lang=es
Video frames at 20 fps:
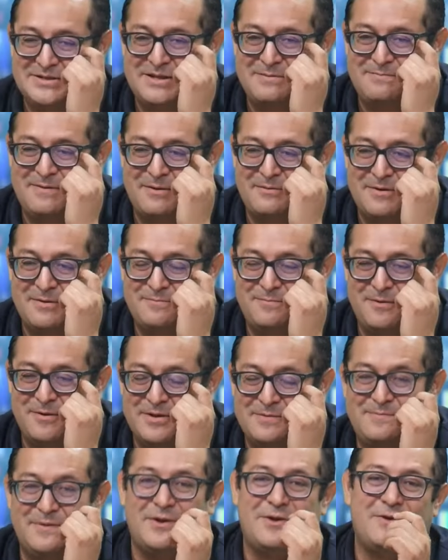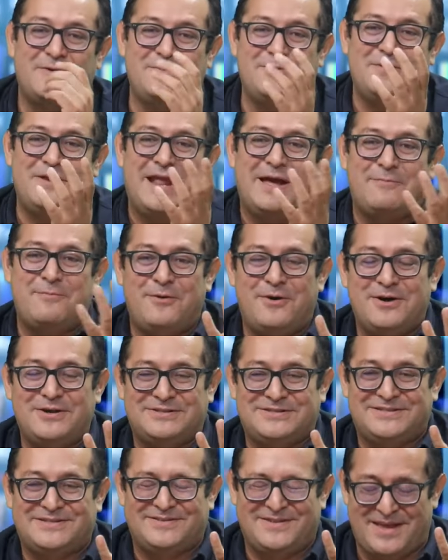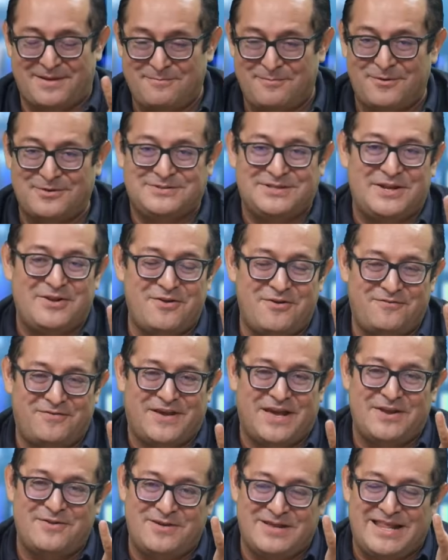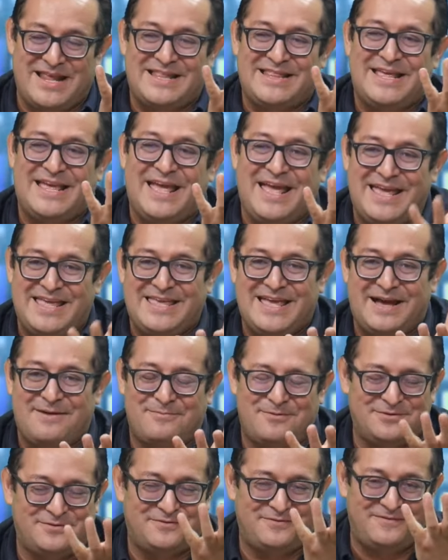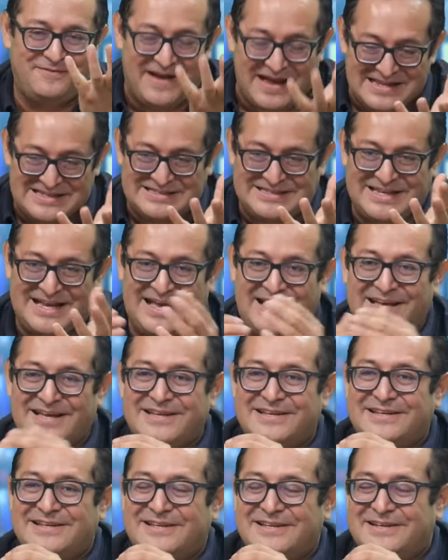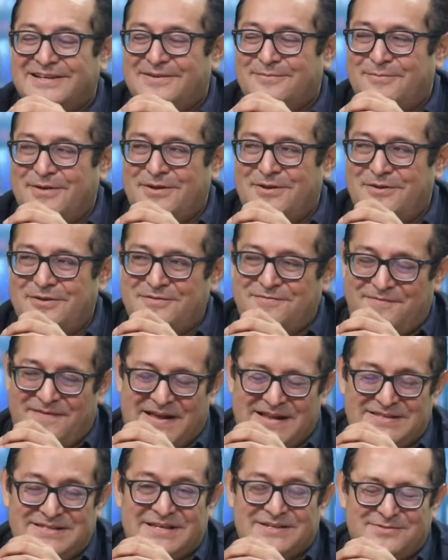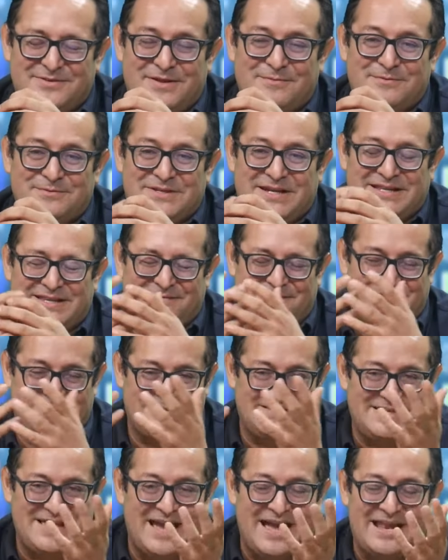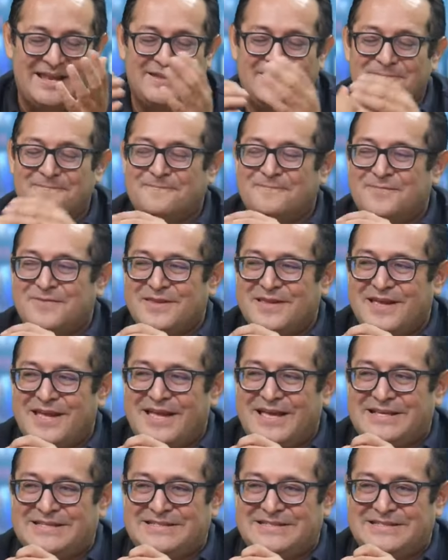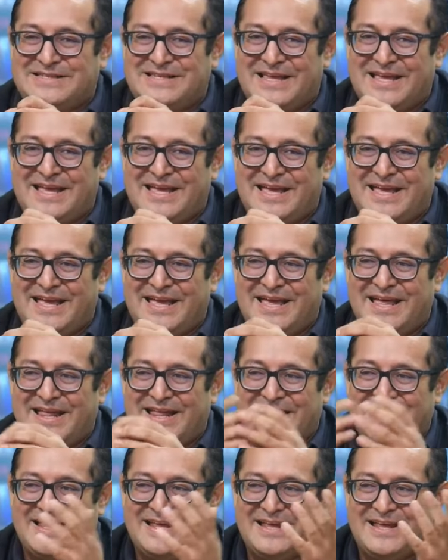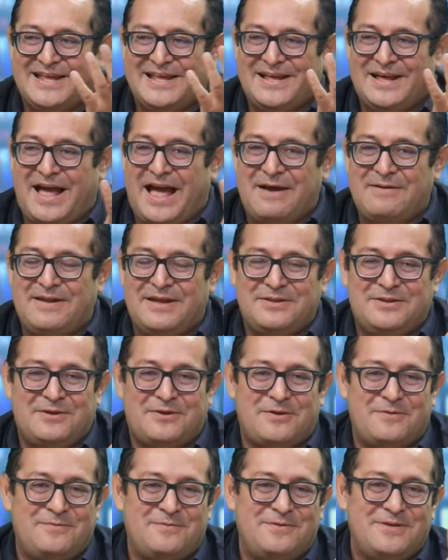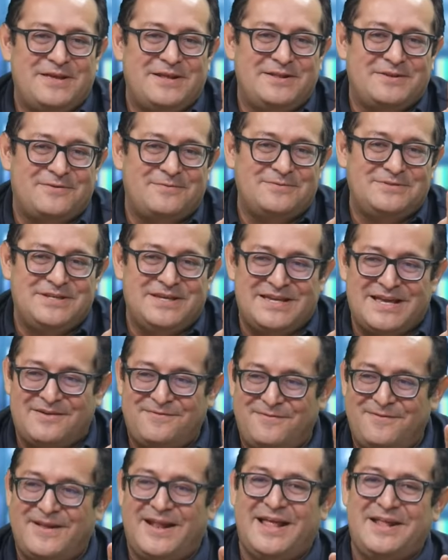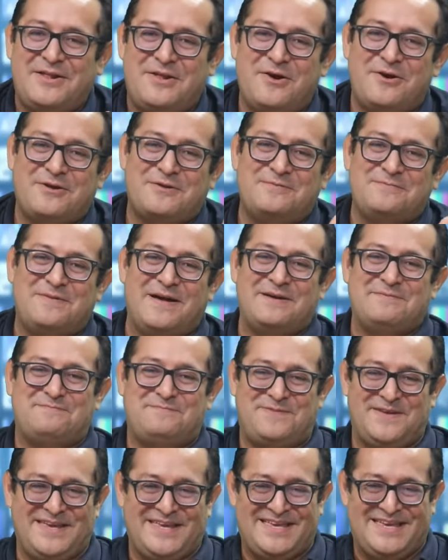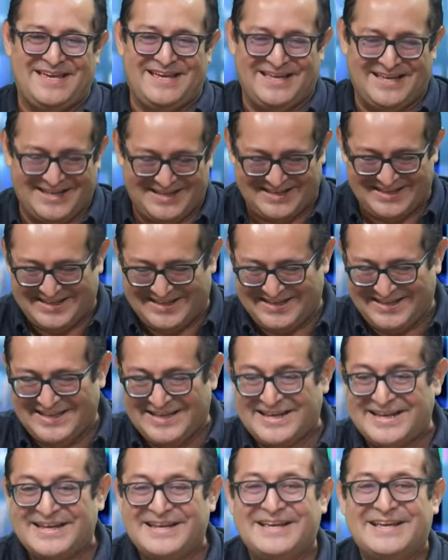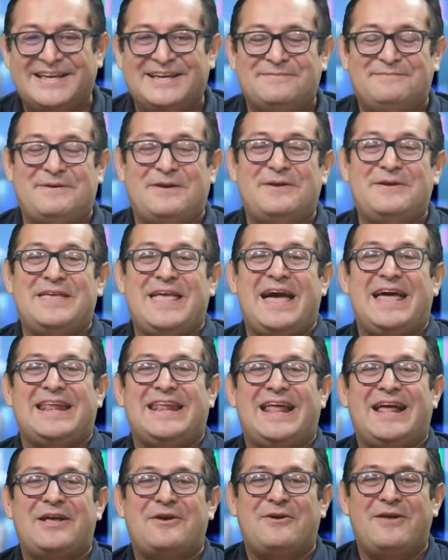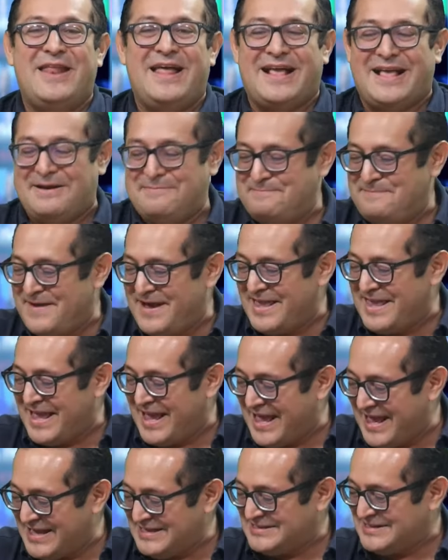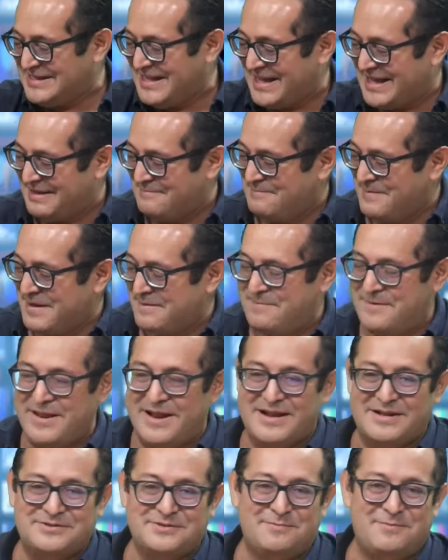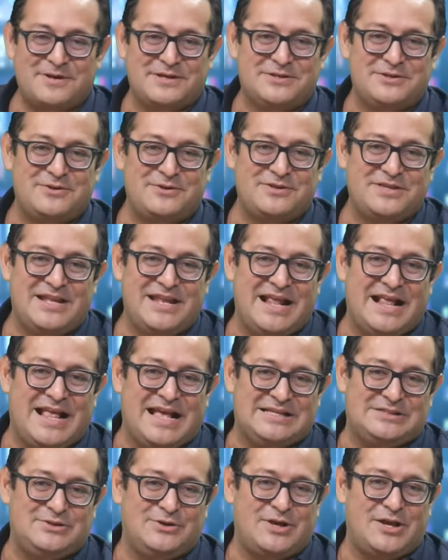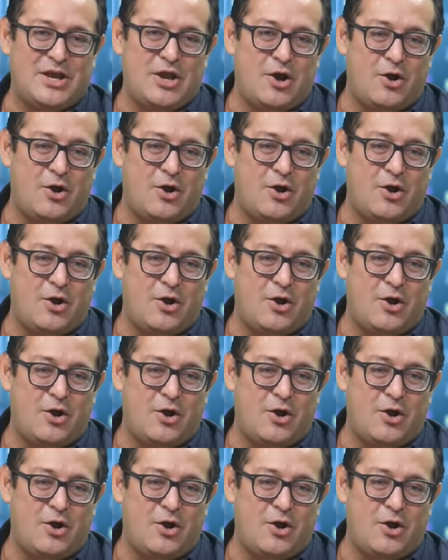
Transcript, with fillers: de PowerPoint, pero con una voz, eh, voz en off que no es la de ella, voz falsa. Bueno, no es falsa, es una voz artificial. Este, hablando como, de, como si ella fuera Norma Piña. Pero ya arrancó la campaña. Esta es la campaña para la revisión, porque si no, tiene caso que